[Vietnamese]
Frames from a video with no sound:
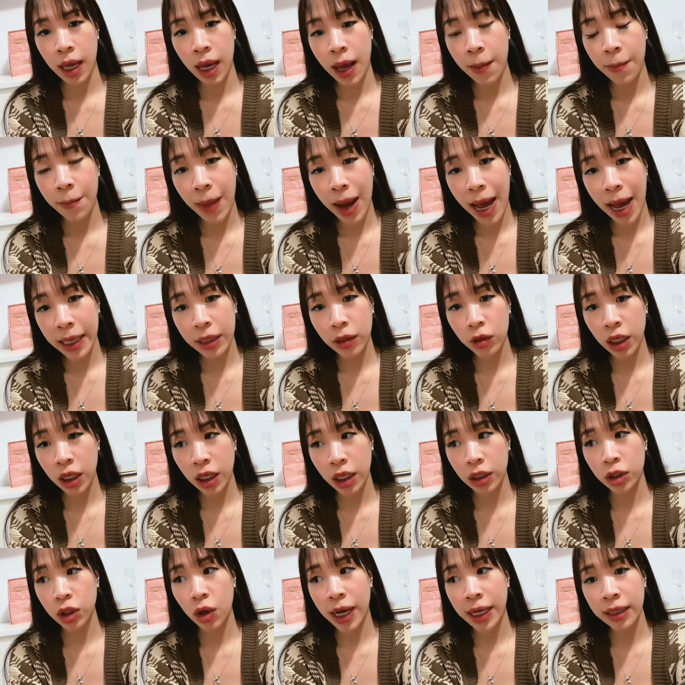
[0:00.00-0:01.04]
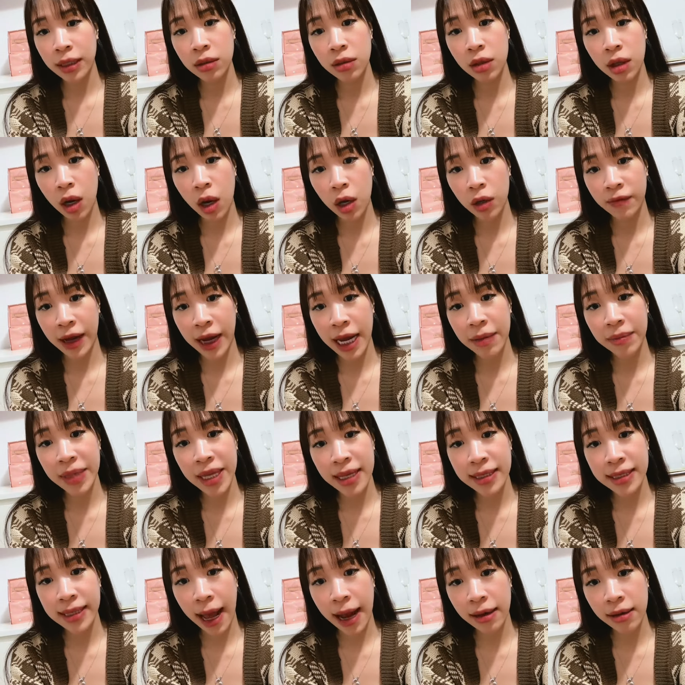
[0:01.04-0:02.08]
mai có thể cho anh đưa con và em đi
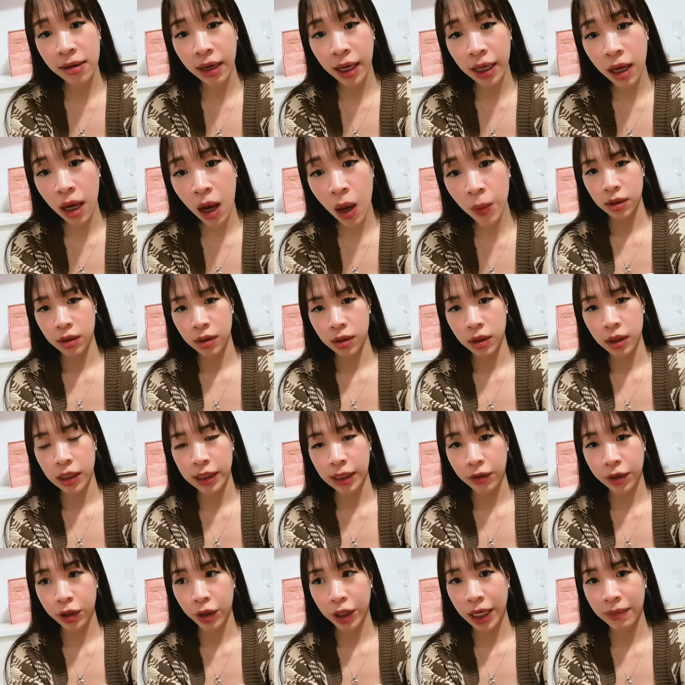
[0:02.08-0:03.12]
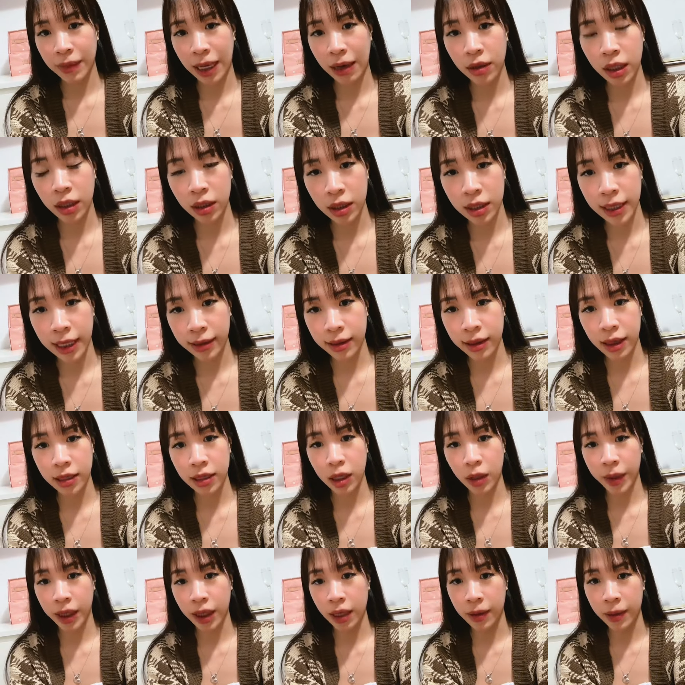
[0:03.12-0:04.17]
ăn sáng được hay không thì sau khi con em đang nhận được tin nhắn như thế thì
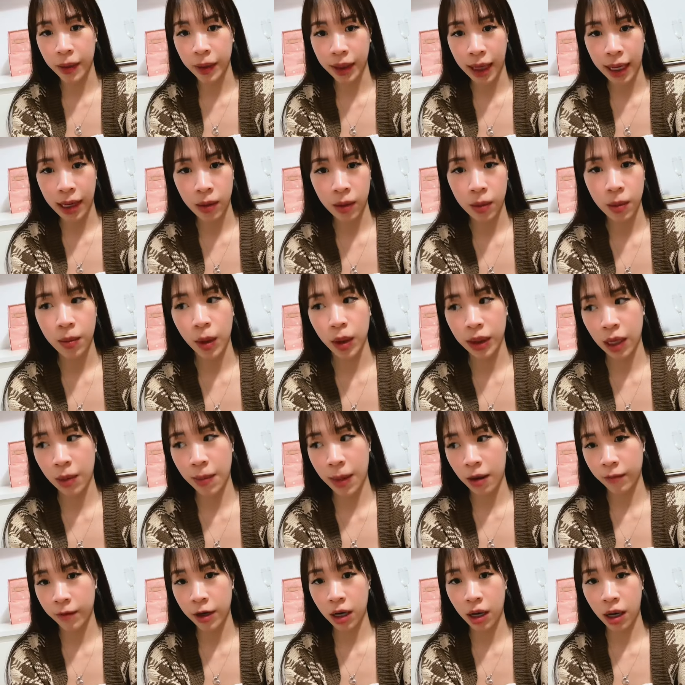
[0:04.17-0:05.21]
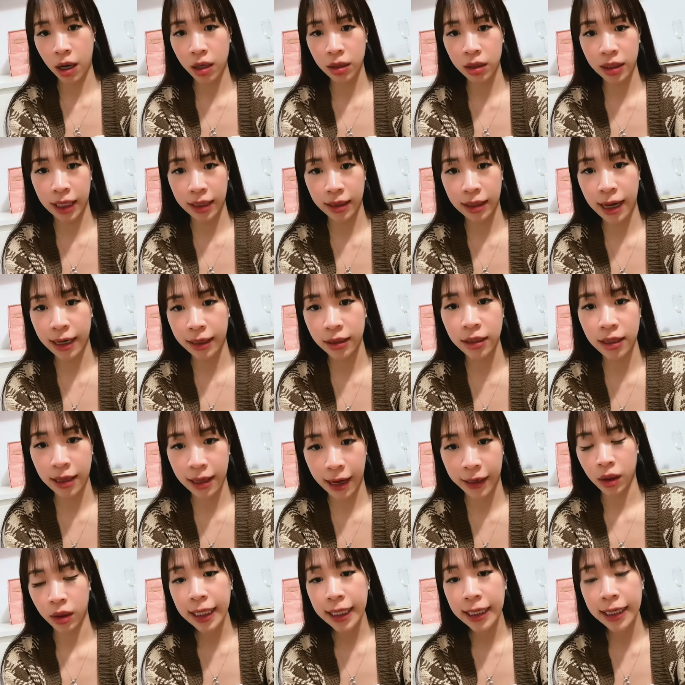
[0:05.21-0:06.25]
nó mới kể với bọn tao bọn tao bảo với nó nhắn lại như thế
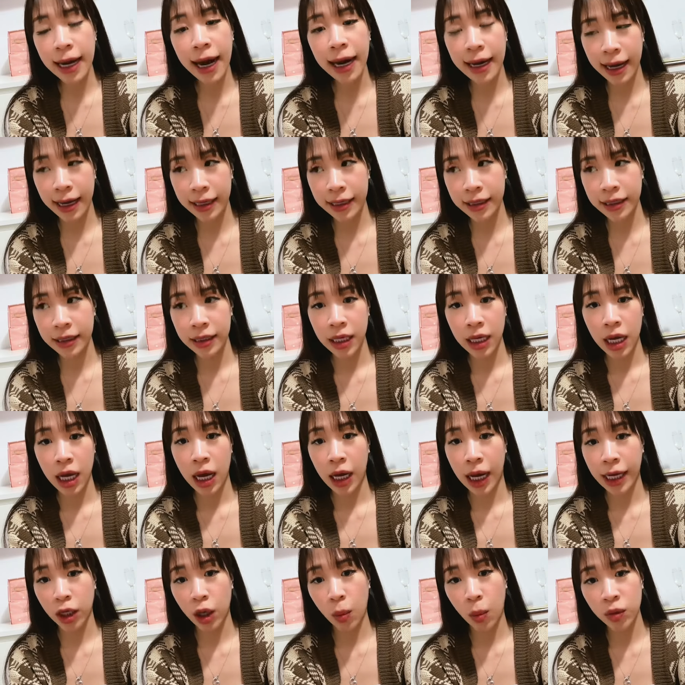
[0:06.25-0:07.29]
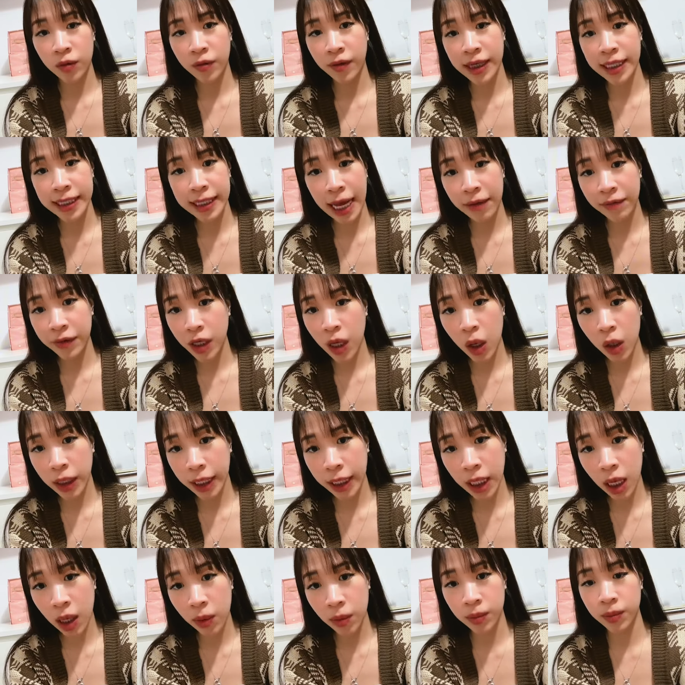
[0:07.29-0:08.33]
này nhắn lại đấy anh có muốn face time với con
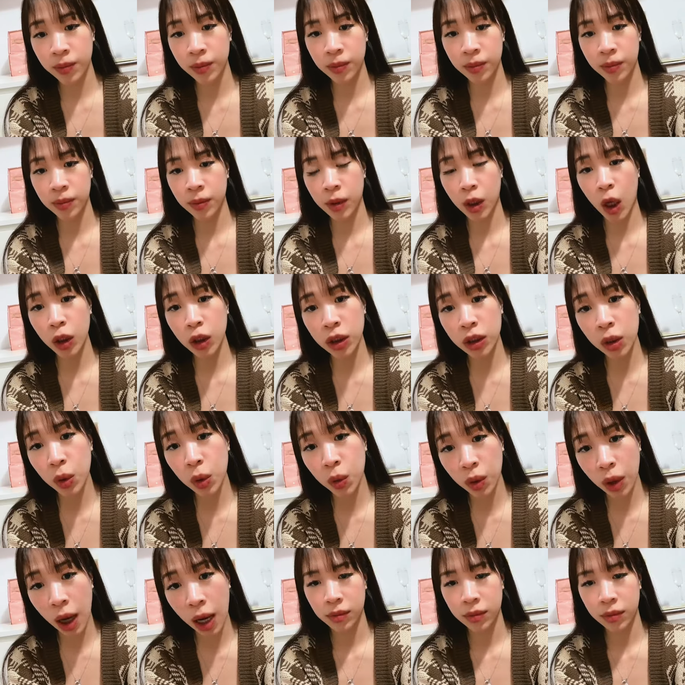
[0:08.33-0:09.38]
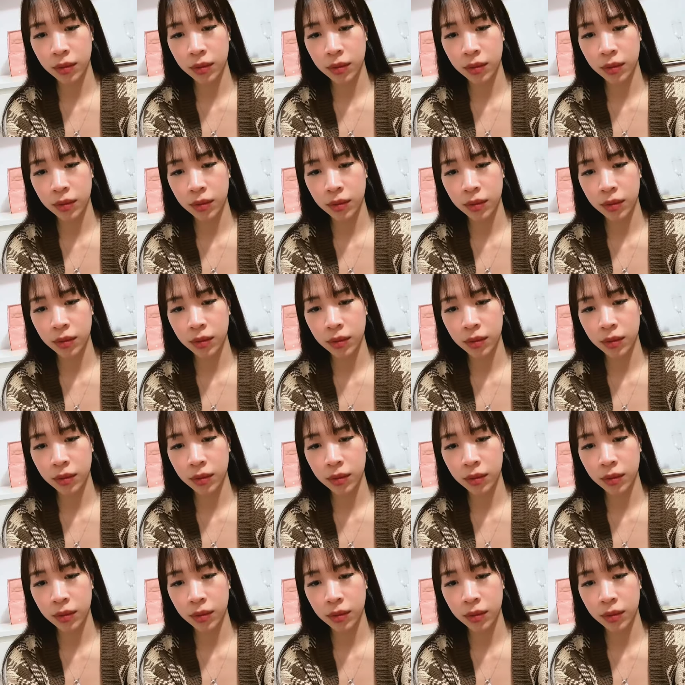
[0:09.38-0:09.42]
hay không con chưa ngủ đâu